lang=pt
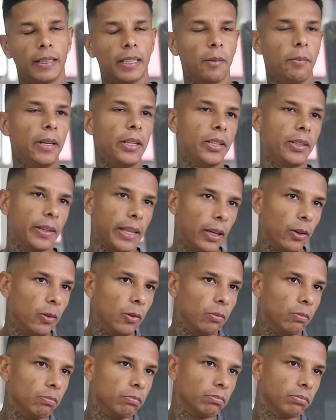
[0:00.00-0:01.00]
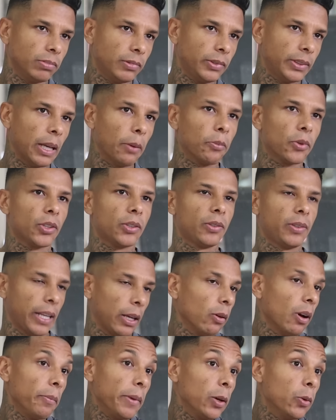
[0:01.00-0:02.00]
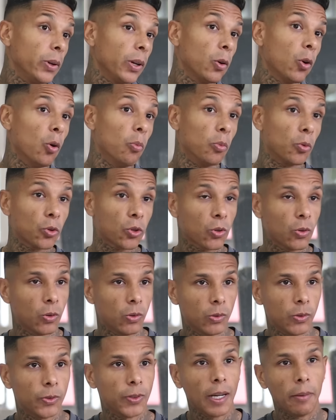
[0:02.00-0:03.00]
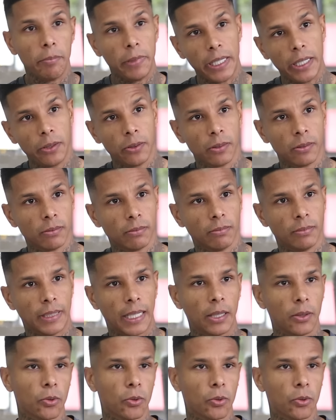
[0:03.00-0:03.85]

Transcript: Também tenho, temos, tenho amigo em comuns com o Fabinho, né?